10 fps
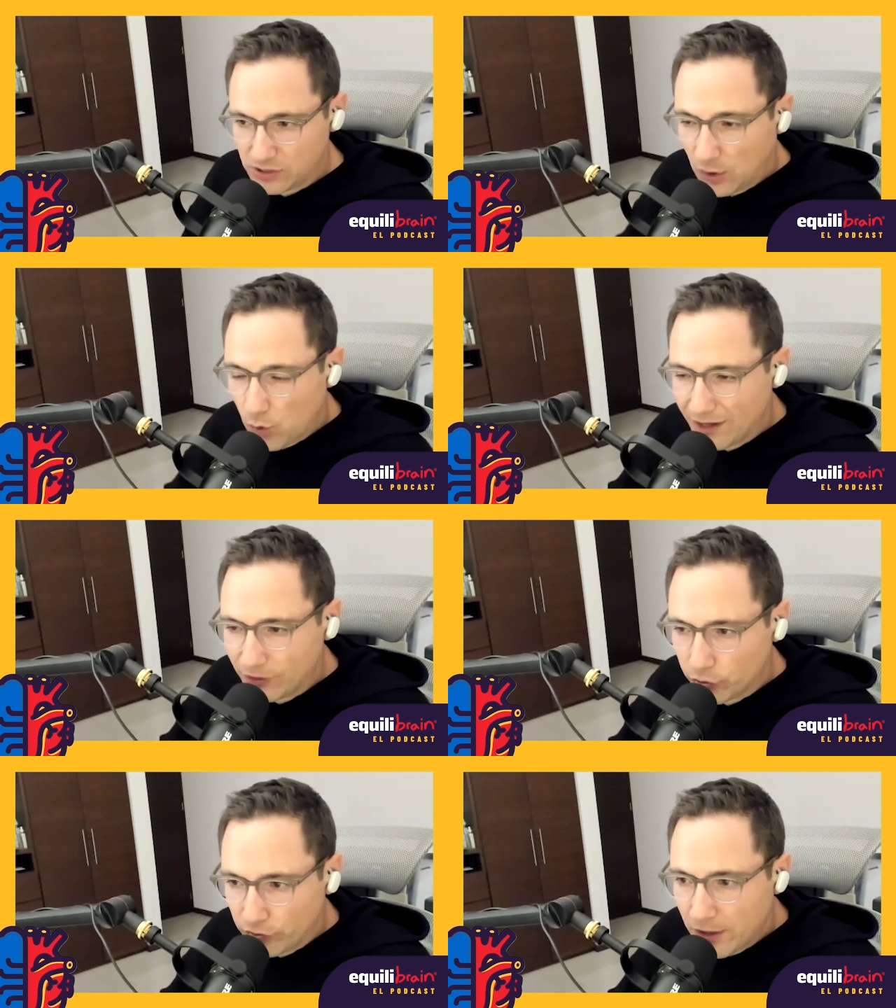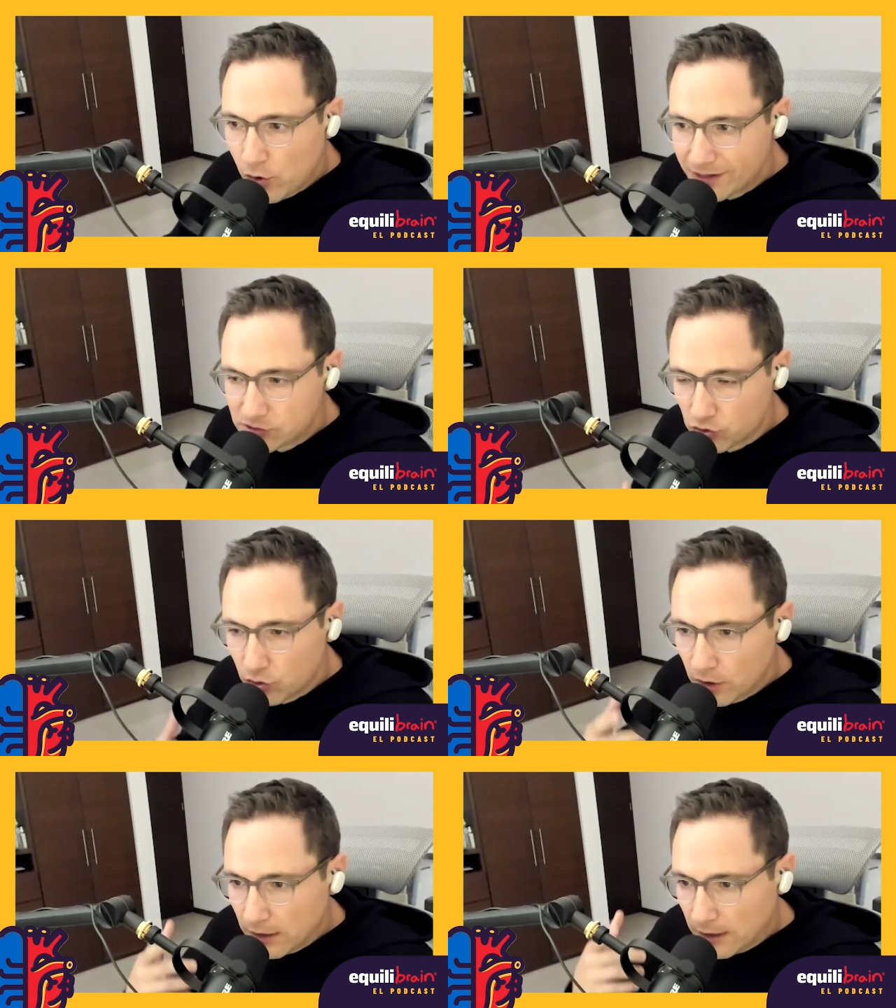Y cuando digo
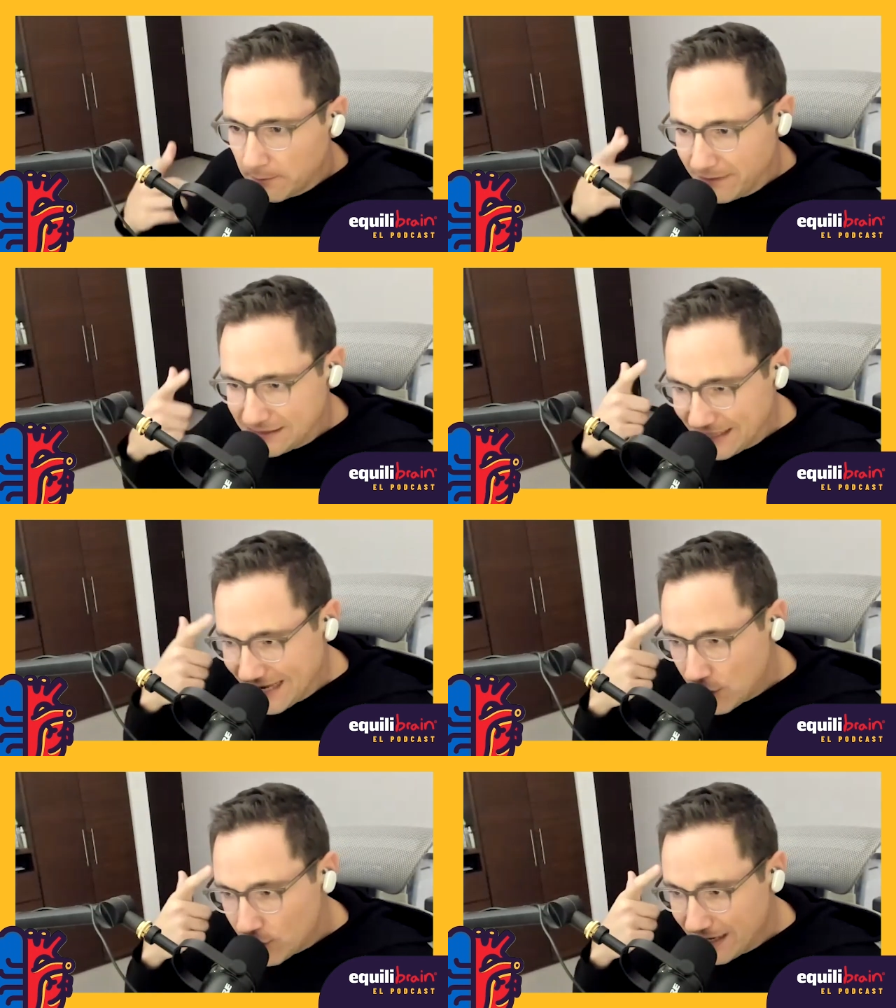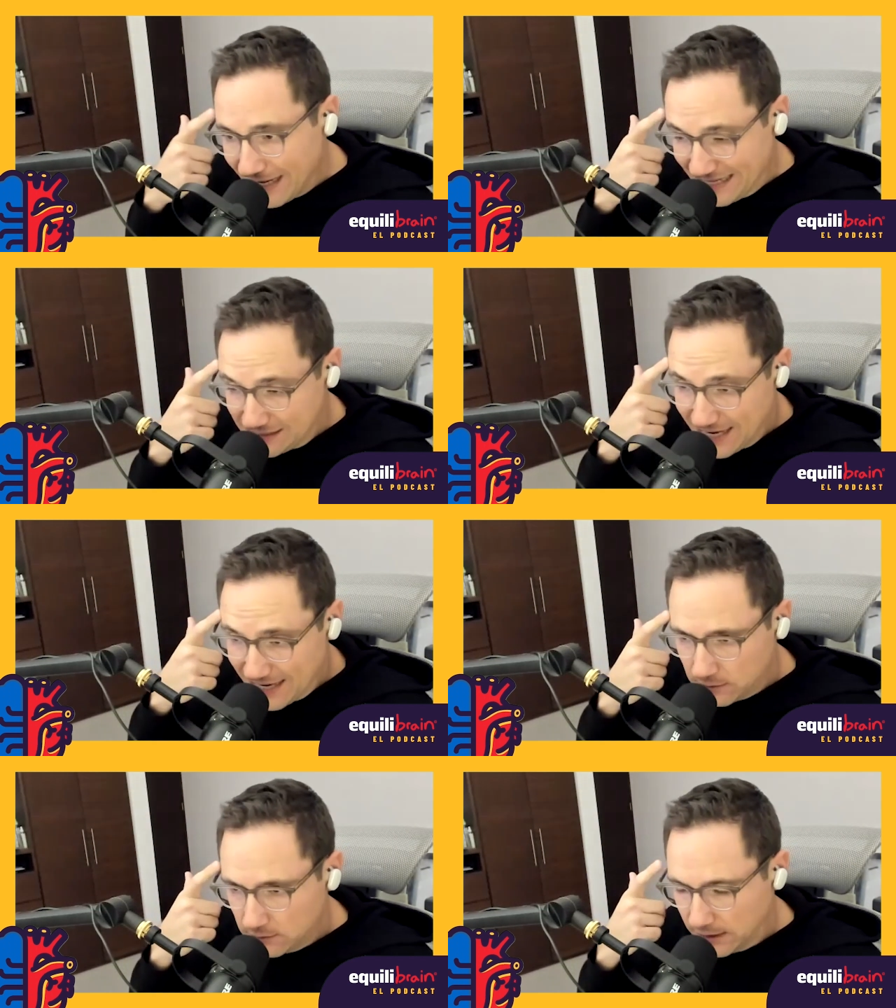esto, me señaló la
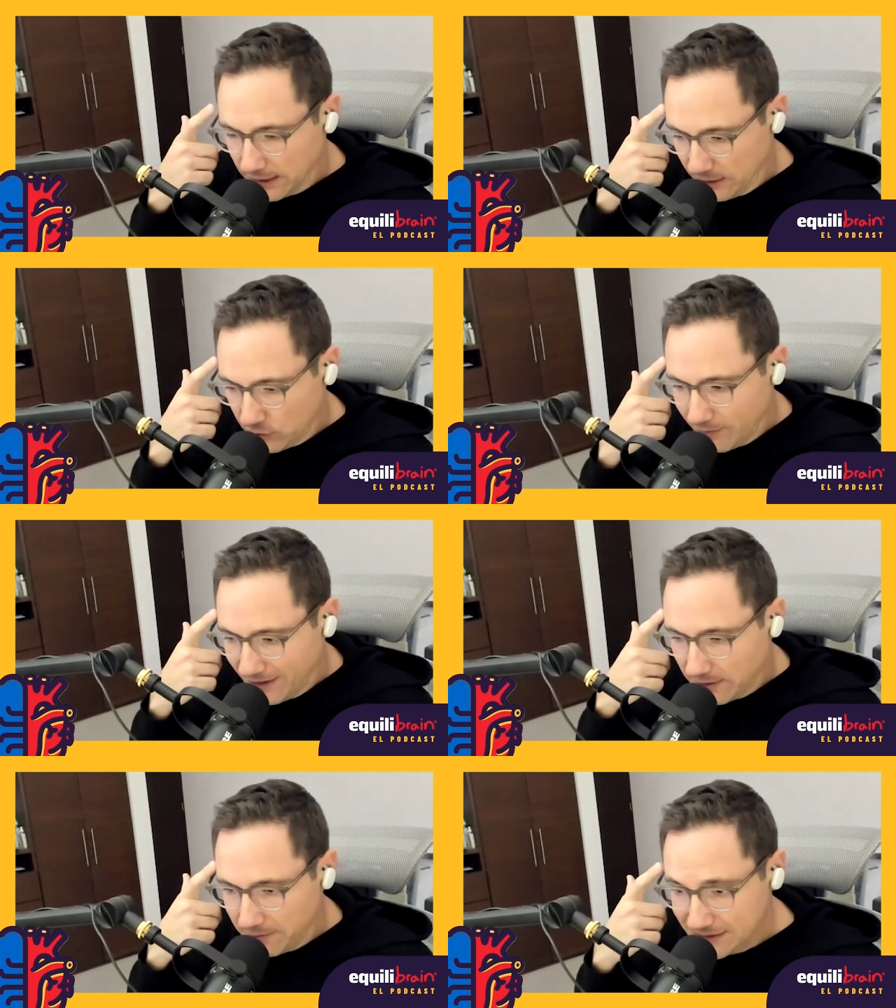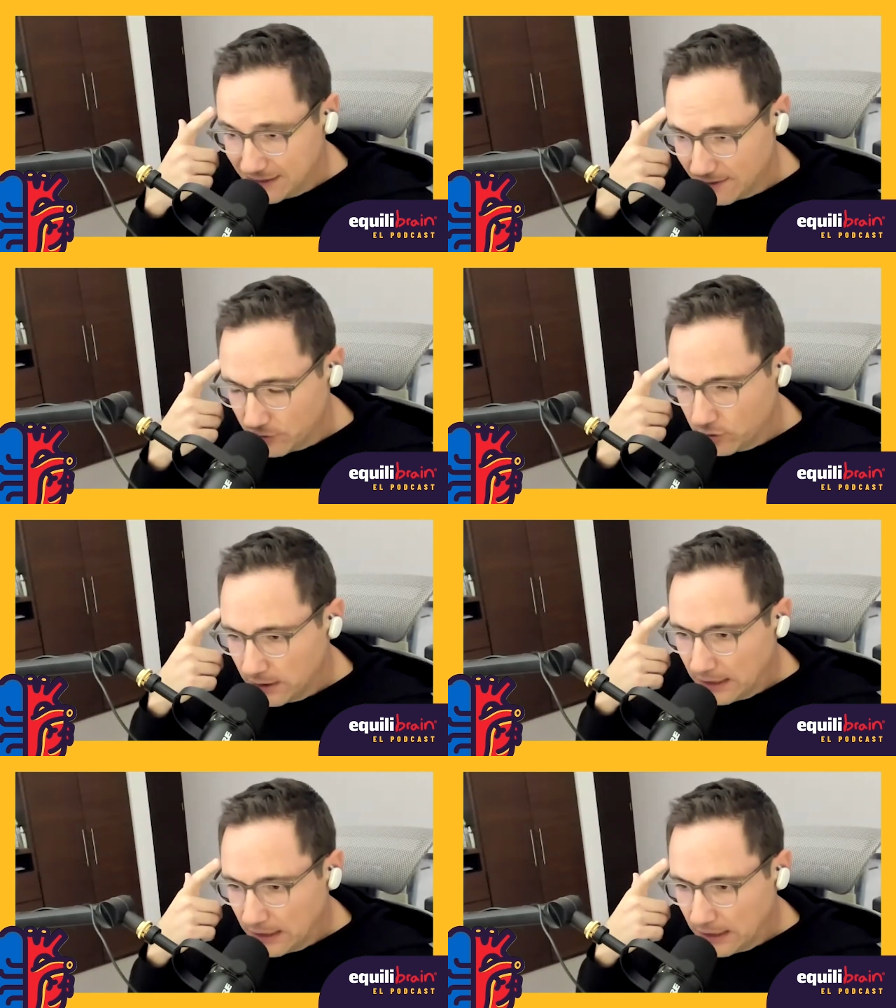100, queriendo hablar de mi cerebro,